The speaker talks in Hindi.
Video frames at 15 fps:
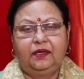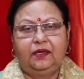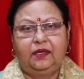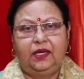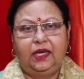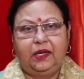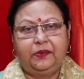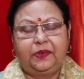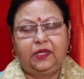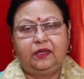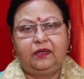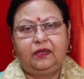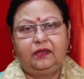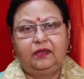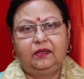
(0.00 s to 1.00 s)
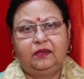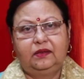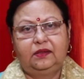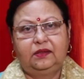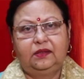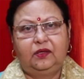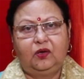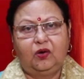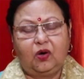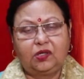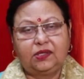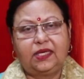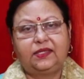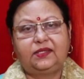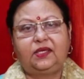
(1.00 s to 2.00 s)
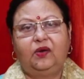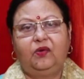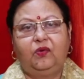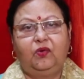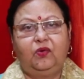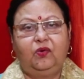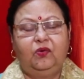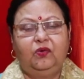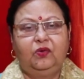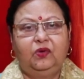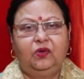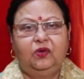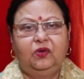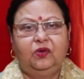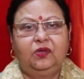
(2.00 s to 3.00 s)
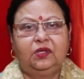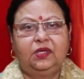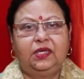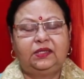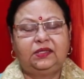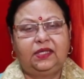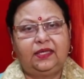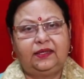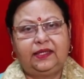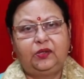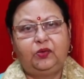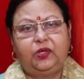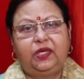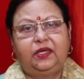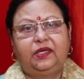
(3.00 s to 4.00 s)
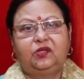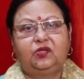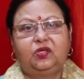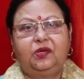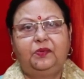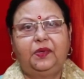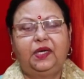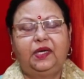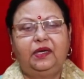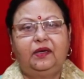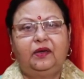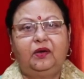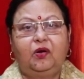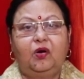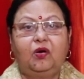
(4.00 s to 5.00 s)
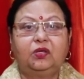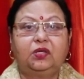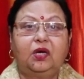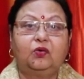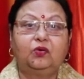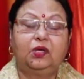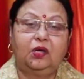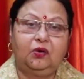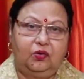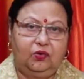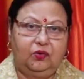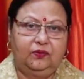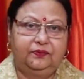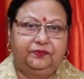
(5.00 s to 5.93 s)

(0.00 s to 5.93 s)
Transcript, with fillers: लेबर लॉज ऐसे हों कि चलती हुई इंडस्ट्री में लॉकडाउन ना हो